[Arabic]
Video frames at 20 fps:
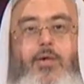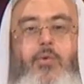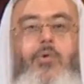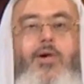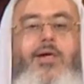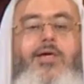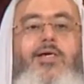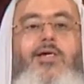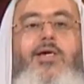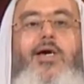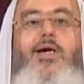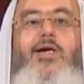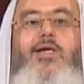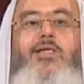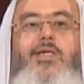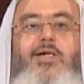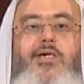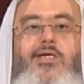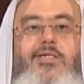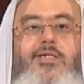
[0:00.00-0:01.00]
وان كان
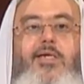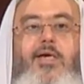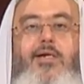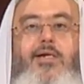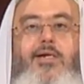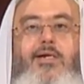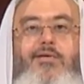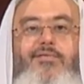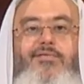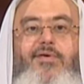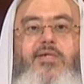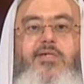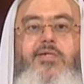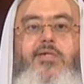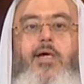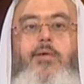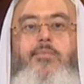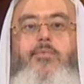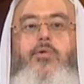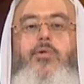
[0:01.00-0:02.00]
دنسا
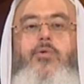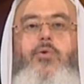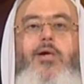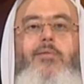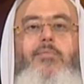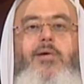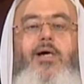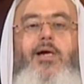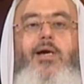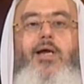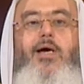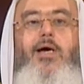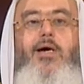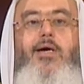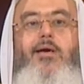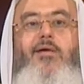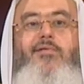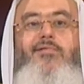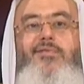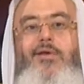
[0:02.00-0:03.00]
فالصابون والماء
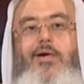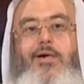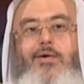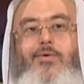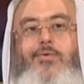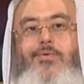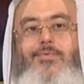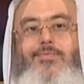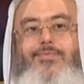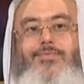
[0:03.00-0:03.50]
الحار انفع له